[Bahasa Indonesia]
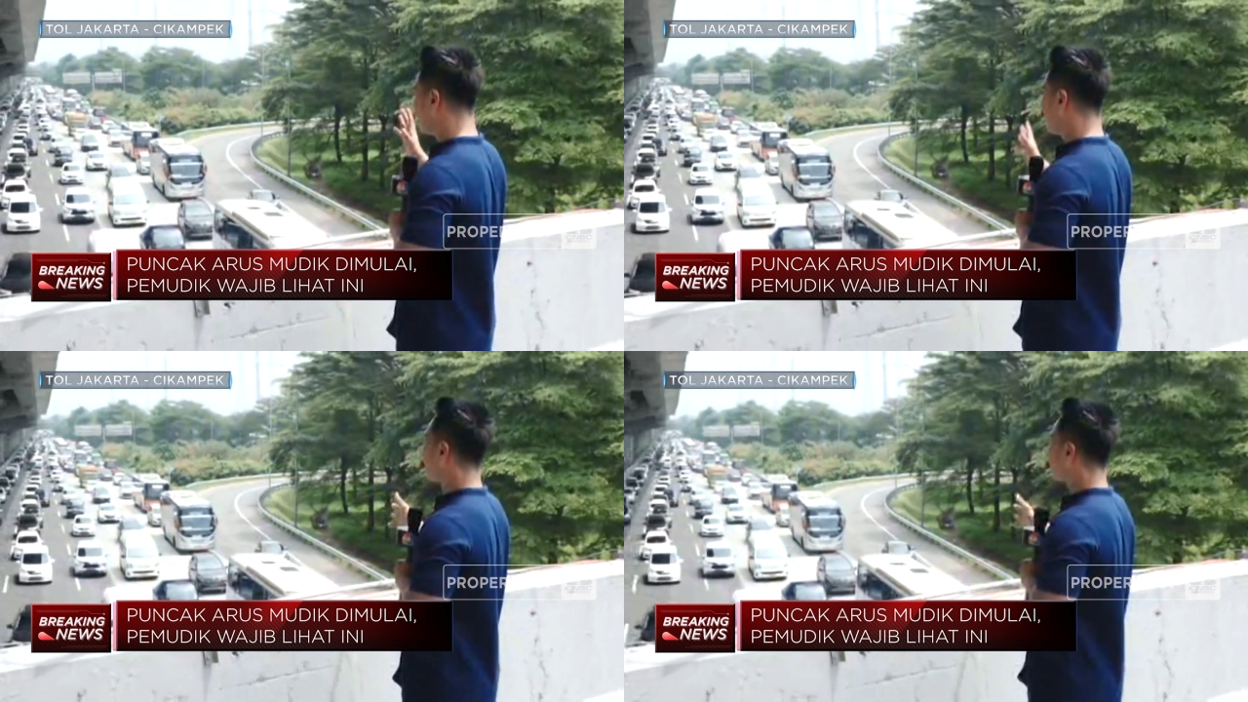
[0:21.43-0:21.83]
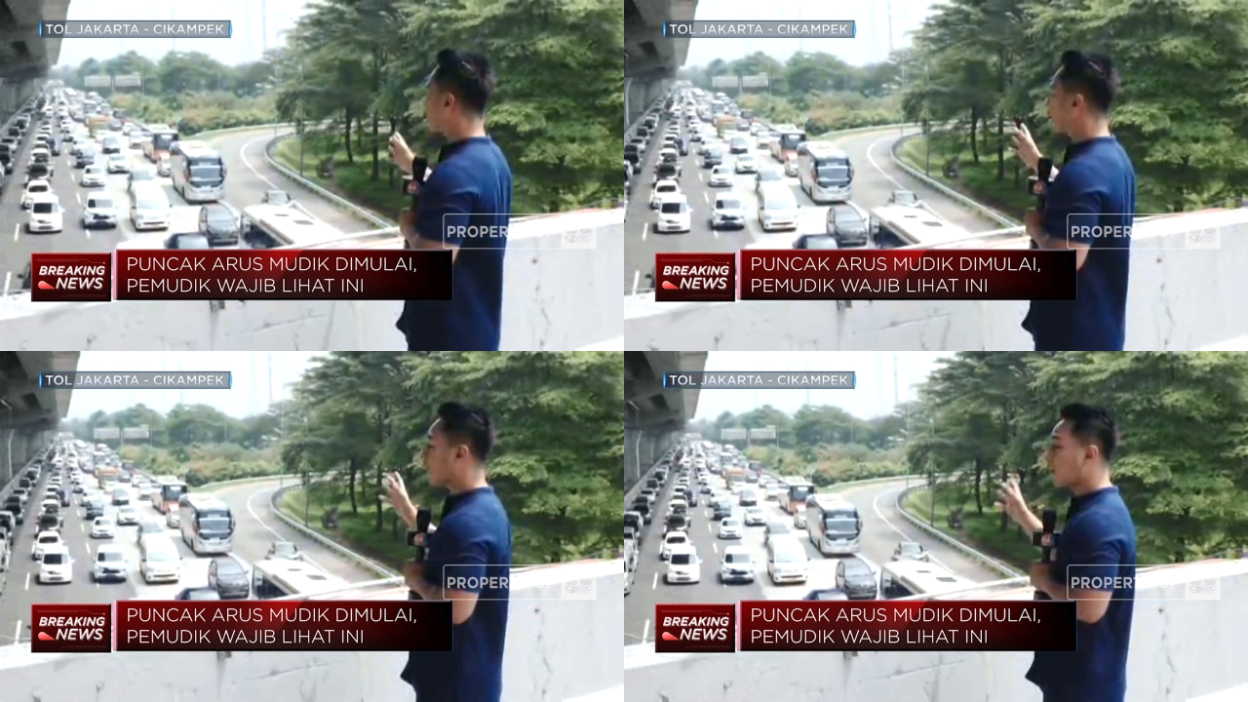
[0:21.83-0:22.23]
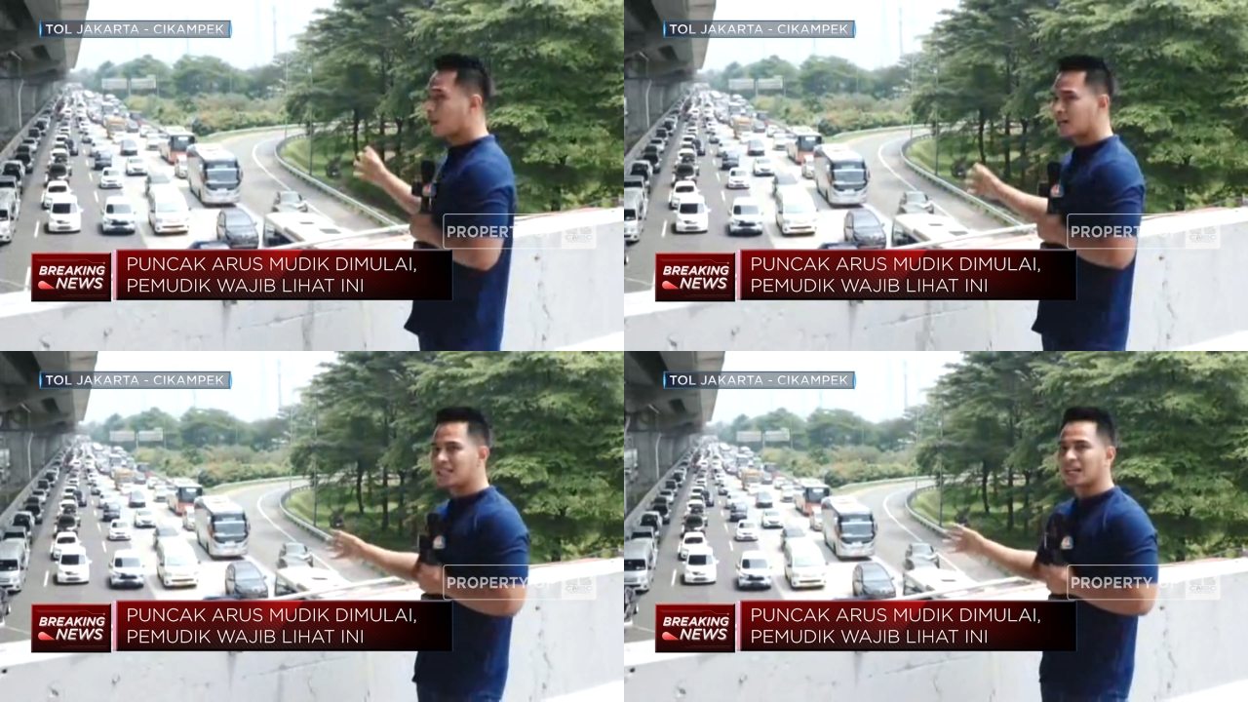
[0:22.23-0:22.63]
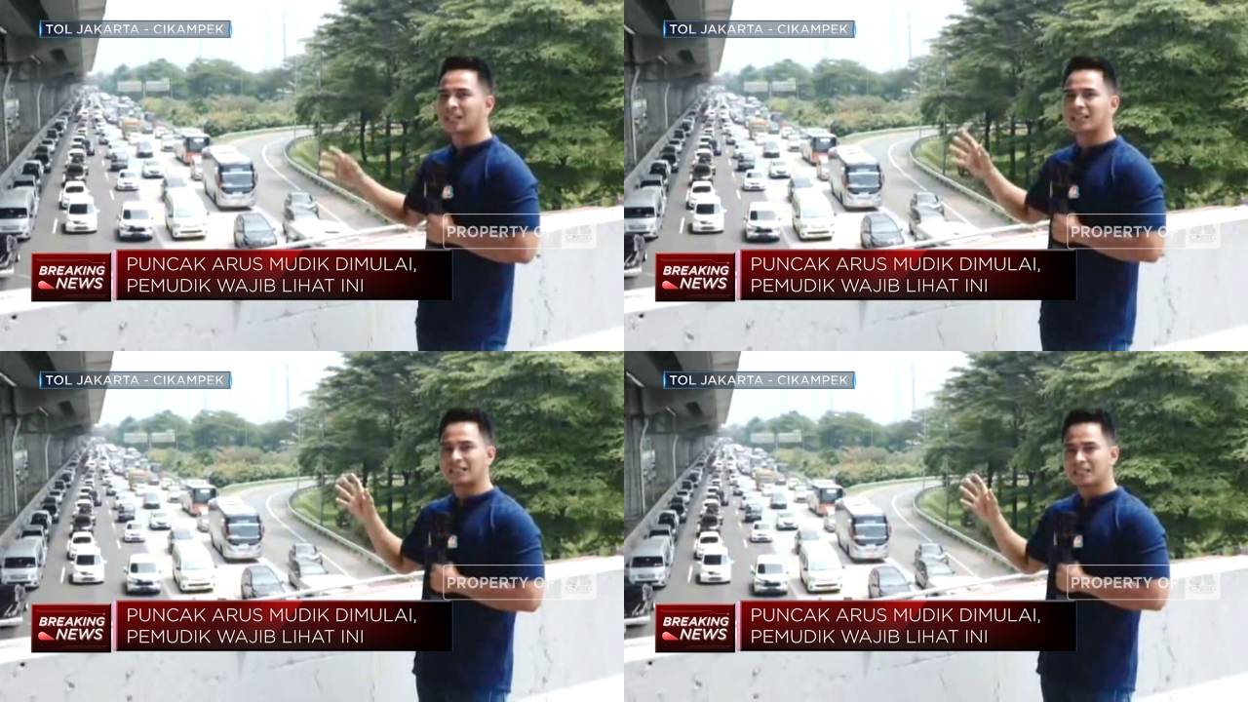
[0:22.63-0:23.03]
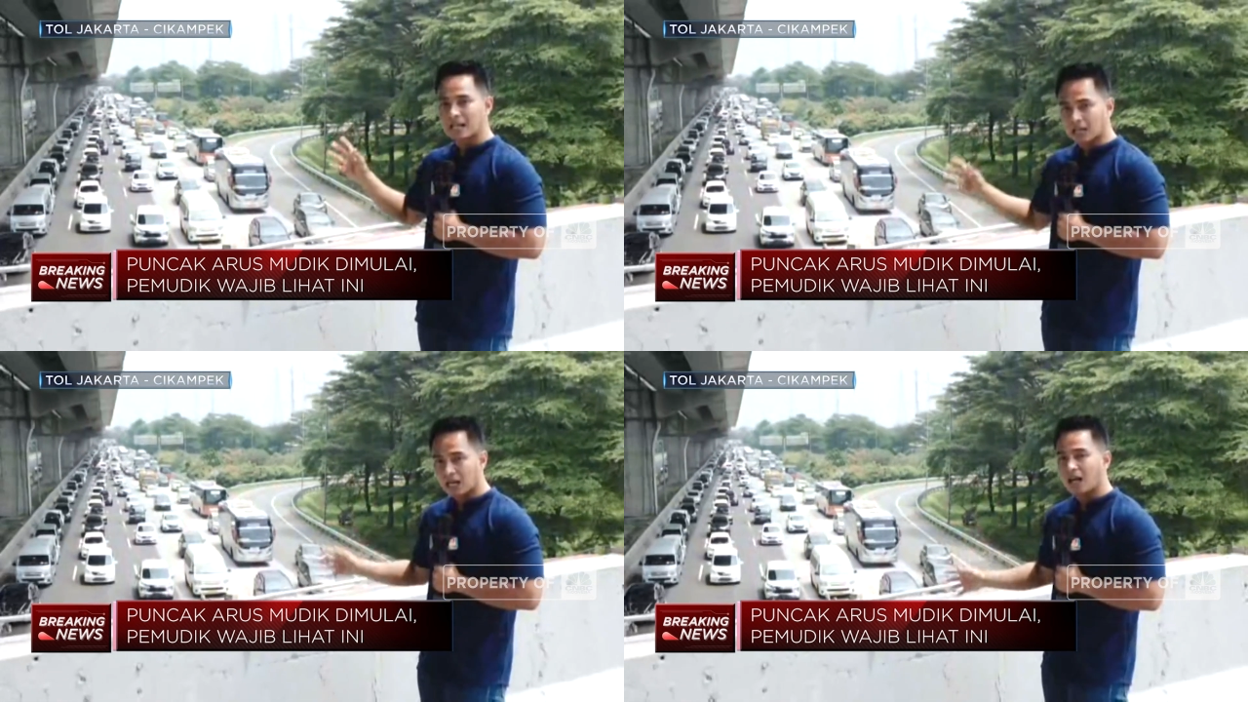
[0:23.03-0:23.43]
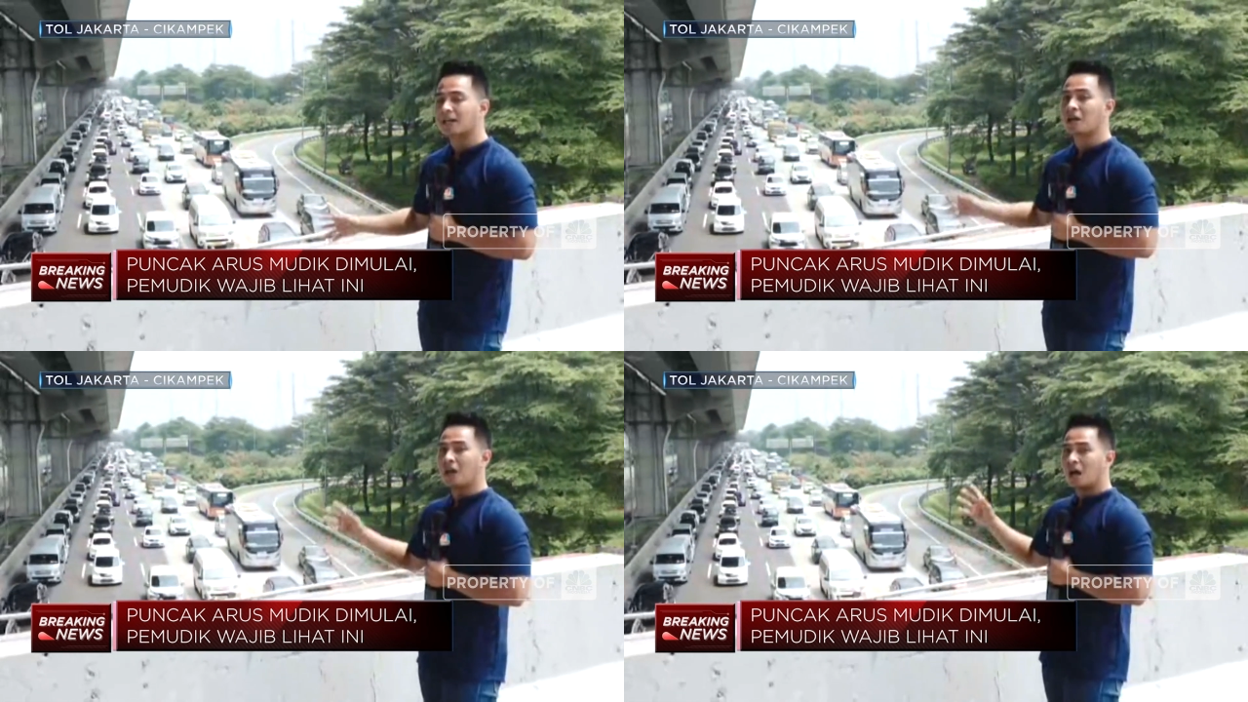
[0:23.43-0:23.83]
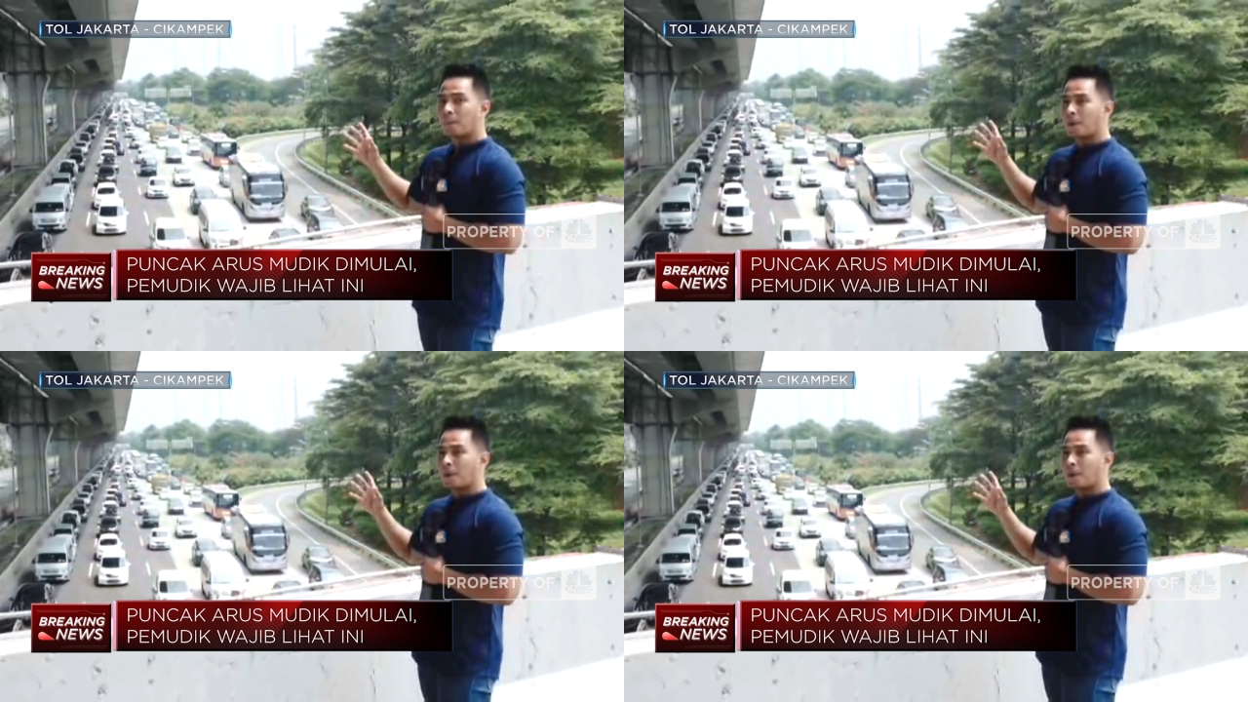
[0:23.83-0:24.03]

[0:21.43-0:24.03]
inilah keramaian kendaraan